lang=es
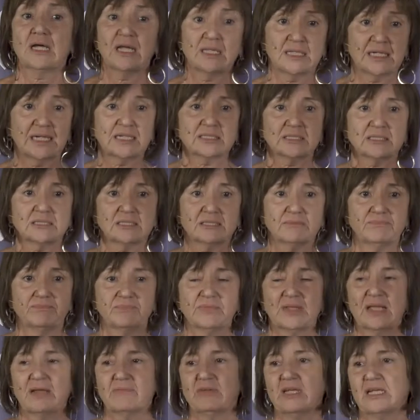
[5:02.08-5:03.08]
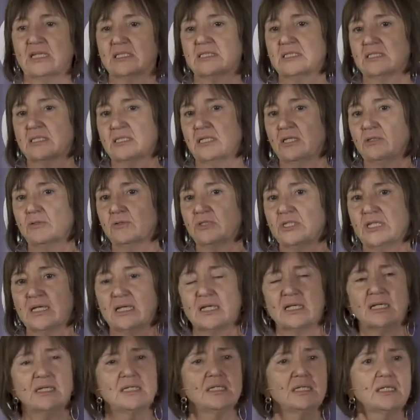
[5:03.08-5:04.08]
atrás, habían existido
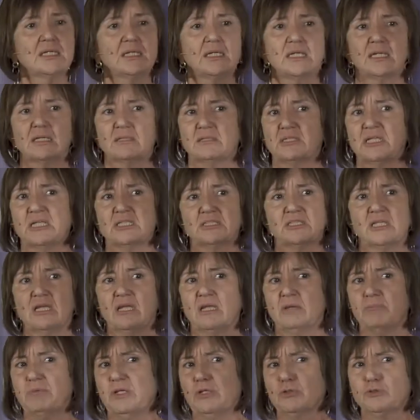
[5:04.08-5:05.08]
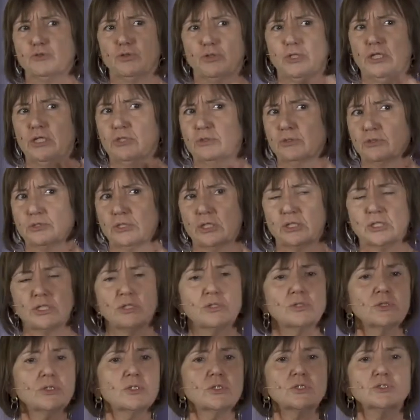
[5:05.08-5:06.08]
ya desde
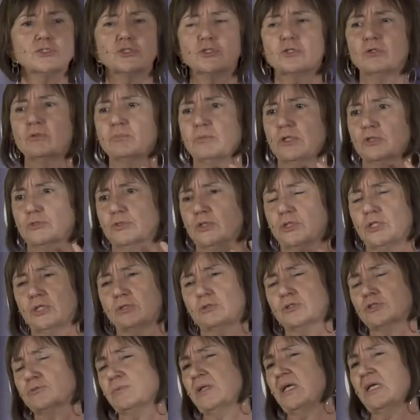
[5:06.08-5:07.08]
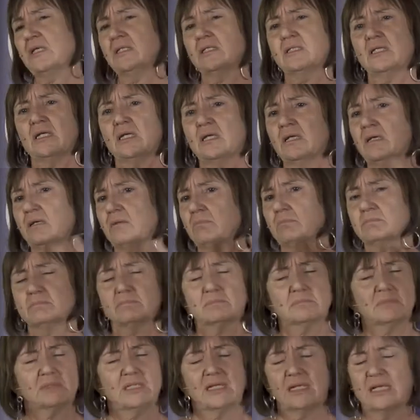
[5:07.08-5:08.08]
1818, 1820,
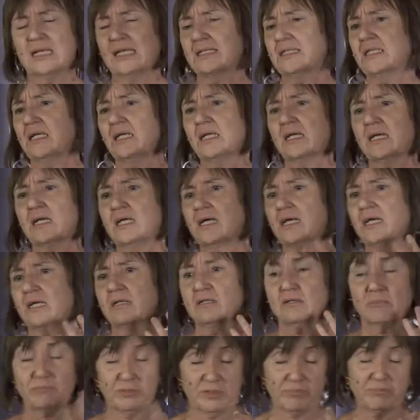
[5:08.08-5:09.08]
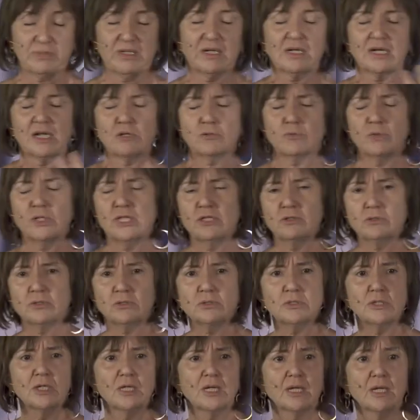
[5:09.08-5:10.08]
Inglaterra, eh, Reino
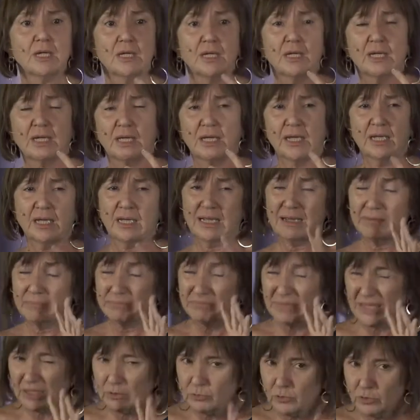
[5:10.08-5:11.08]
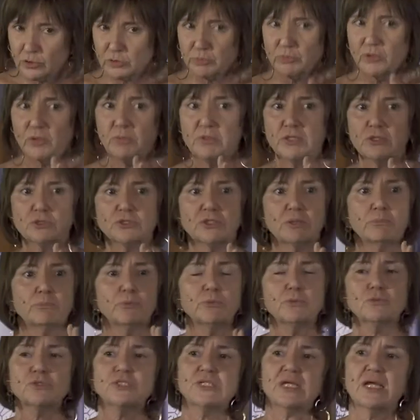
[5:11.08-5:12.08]
Unido, eh, algunos movimientos en
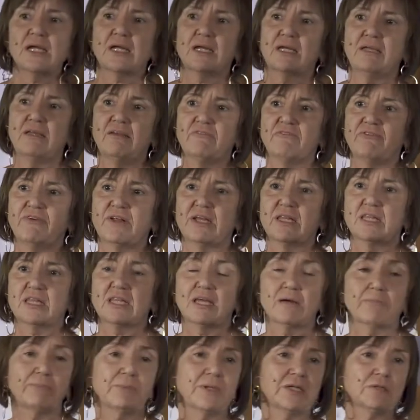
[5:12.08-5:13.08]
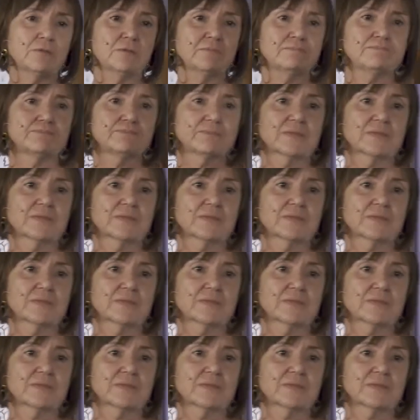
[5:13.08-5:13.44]
Prusia y en Francia, pero